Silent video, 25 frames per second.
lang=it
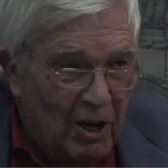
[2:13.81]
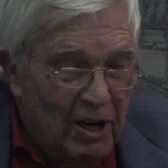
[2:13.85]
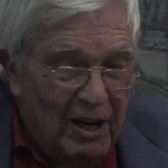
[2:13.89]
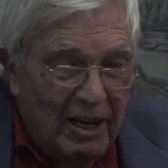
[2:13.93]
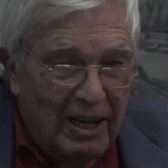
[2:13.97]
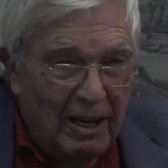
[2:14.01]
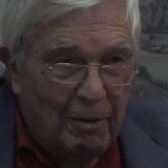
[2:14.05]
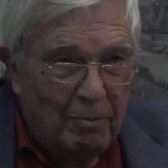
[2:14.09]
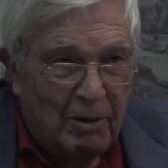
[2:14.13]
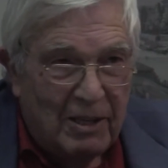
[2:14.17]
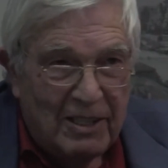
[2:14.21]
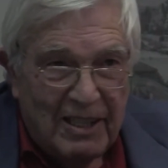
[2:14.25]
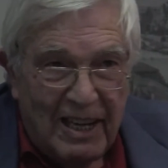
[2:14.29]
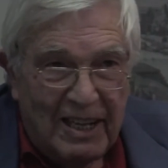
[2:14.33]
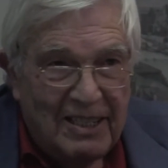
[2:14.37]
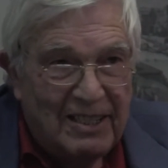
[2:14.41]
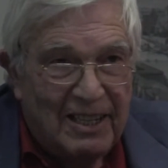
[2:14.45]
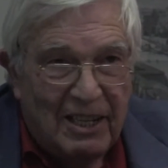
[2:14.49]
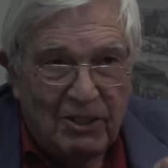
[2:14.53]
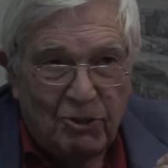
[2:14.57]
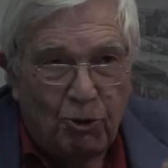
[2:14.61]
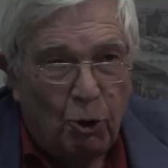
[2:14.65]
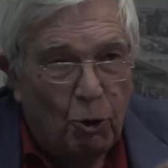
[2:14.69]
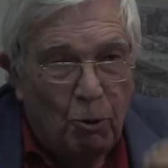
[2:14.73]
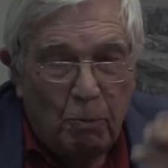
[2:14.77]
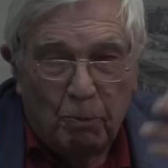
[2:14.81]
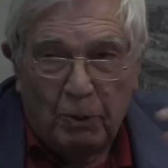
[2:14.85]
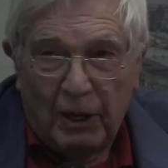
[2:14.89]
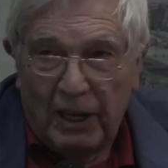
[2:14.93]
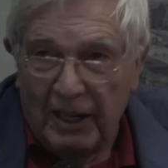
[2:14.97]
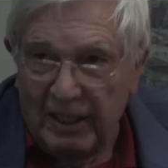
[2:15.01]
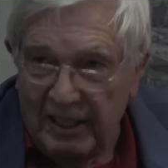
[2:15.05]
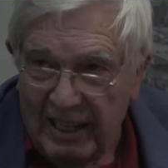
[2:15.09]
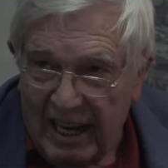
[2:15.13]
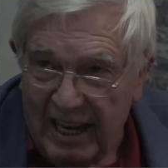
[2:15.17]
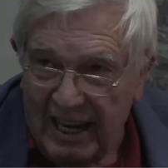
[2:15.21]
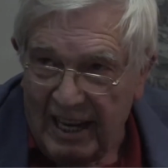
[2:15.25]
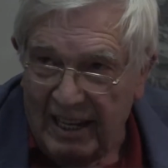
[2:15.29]
È abbastanza
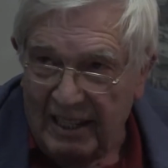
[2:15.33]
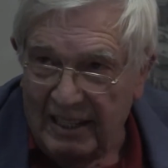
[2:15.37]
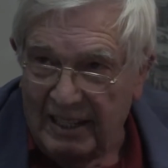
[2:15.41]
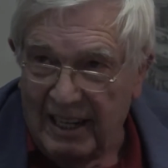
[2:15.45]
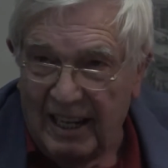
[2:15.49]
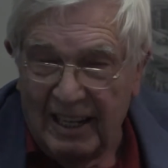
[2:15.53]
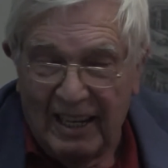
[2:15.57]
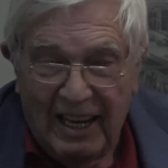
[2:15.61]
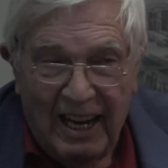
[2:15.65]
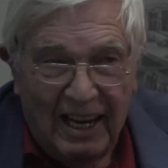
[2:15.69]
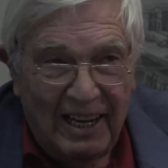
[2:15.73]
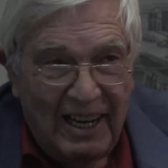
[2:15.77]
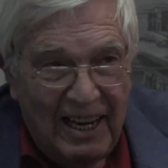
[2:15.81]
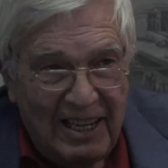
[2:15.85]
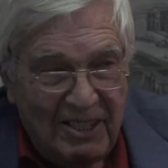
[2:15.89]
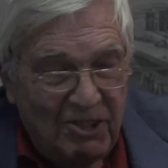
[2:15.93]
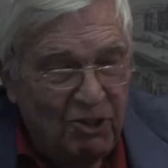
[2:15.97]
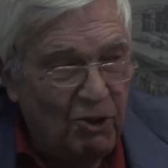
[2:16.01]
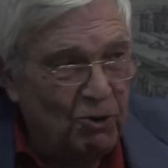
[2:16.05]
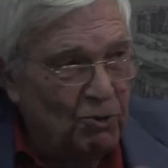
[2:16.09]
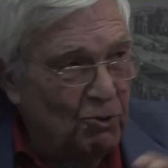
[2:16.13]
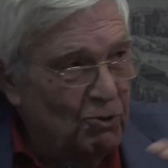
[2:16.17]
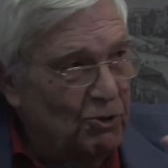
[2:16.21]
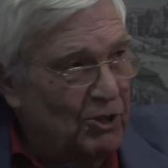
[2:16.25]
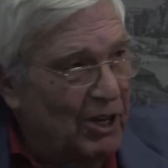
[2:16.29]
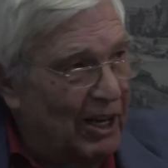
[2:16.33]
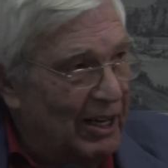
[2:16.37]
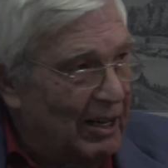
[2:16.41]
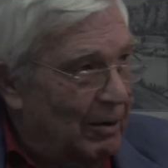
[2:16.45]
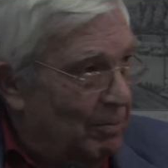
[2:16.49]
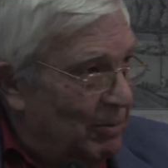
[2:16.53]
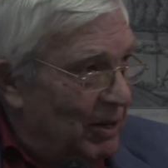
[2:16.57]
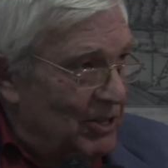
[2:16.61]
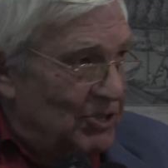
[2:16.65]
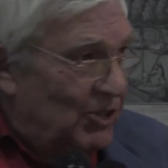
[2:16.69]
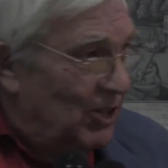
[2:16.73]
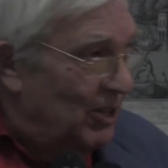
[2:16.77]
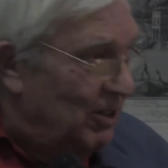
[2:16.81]
sorprendente che adesso non sia
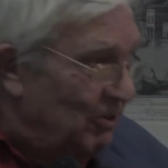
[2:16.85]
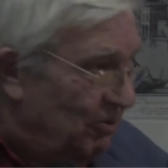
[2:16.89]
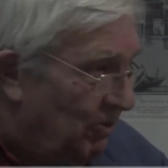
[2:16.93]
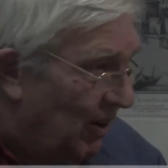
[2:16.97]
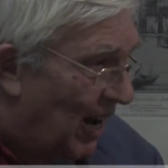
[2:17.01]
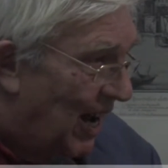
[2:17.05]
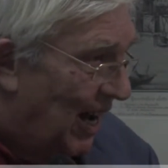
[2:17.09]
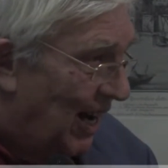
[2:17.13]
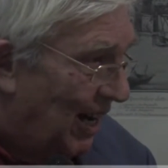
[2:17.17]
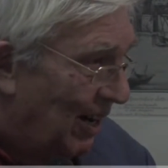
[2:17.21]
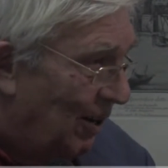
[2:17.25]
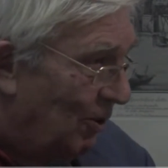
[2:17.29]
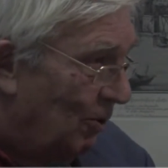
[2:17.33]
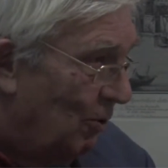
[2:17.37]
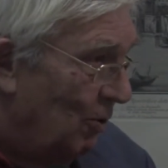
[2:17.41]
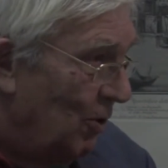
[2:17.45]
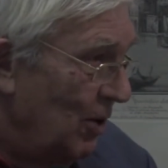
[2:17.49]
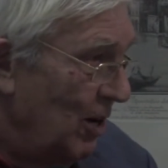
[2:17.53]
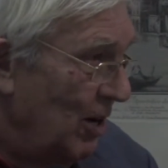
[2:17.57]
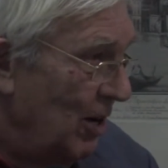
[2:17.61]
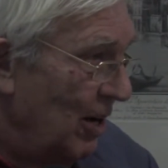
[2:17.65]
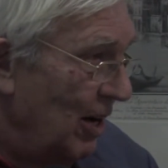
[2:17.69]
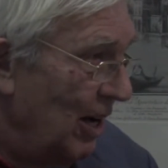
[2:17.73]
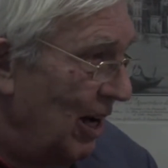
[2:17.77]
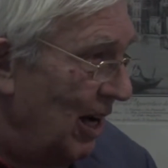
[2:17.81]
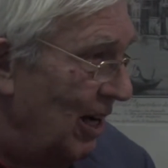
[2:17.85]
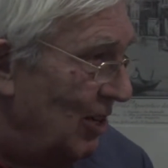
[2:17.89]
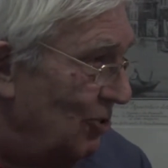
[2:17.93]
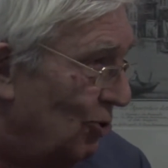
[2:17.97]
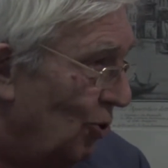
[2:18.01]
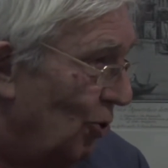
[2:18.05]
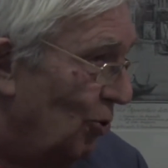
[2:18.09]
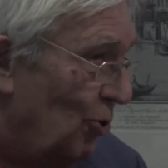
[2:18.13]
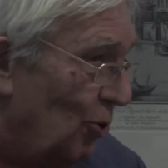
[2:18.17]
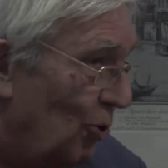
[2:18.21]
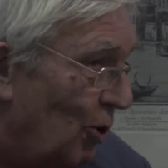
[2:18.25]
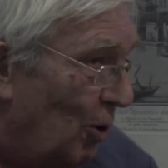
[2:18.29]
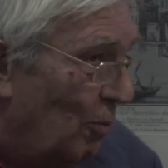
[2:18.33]
capace di farlo e il
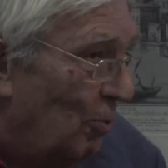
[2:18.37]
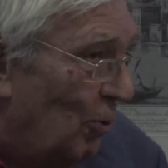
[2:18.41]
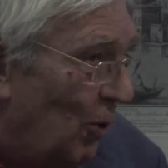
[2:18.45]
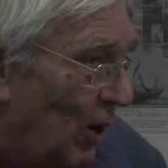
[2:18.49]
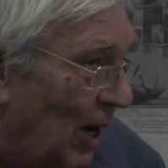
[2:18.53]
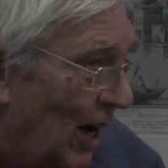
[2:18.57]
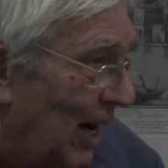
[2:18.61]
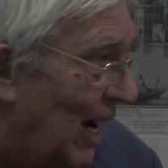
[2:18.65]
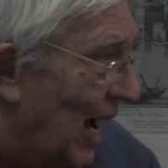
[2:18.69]
giorno dopo la